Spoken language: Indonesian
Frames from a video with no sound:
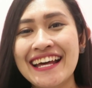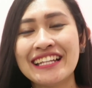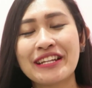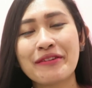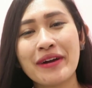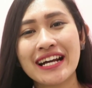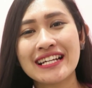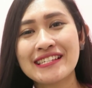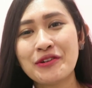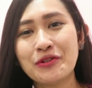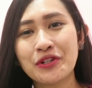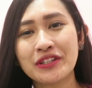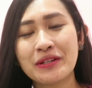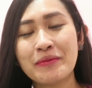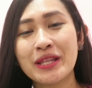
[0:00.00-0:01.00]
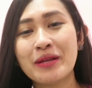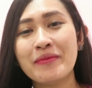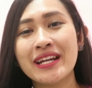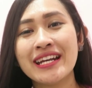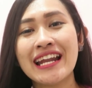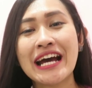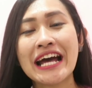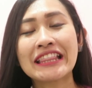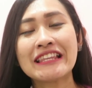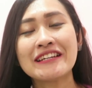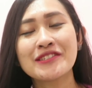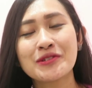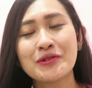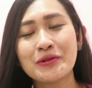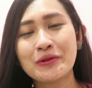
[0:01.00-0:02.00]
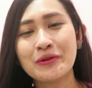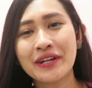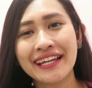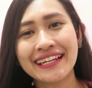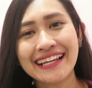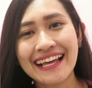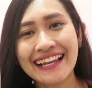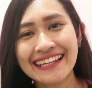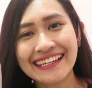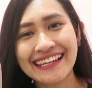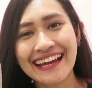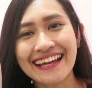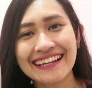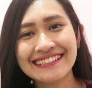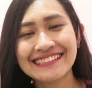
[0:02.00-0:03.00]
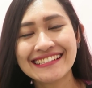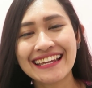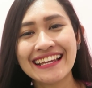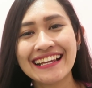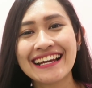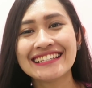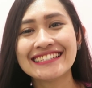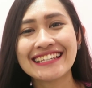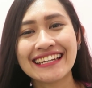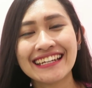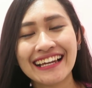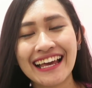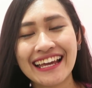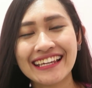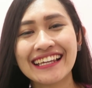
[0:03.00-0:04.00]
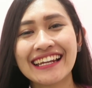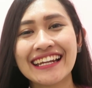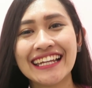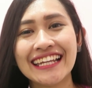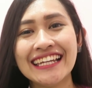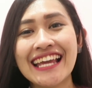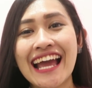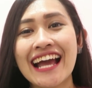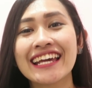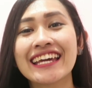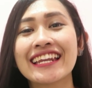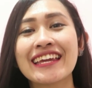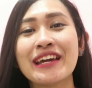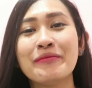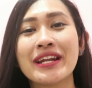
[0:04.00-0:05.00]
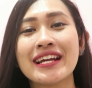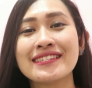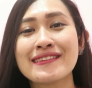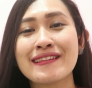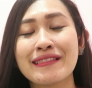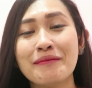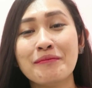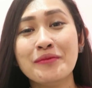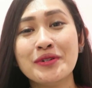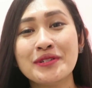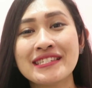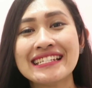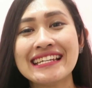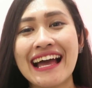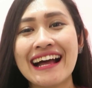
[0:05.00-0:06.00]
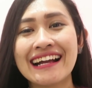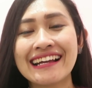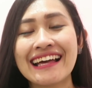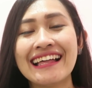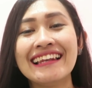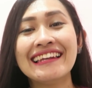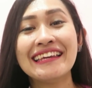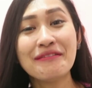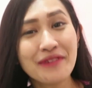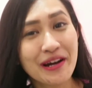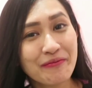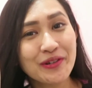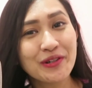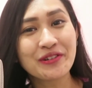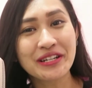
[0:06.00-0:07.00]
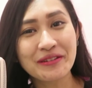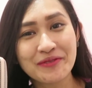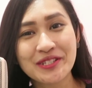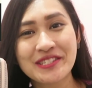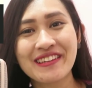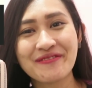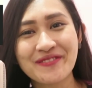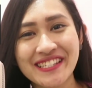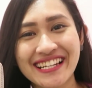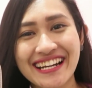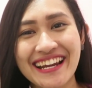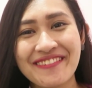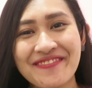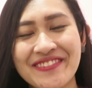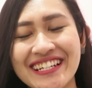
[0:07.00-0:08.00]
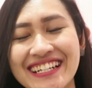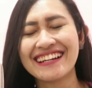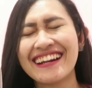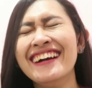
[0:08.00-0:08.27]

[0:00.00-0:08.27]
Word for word: Terima kasih untuk teman-teman atas dukungan kalian sehingga channel Hai Irene ini akhirnya berhasil tembus di angka 50.000 subscriber.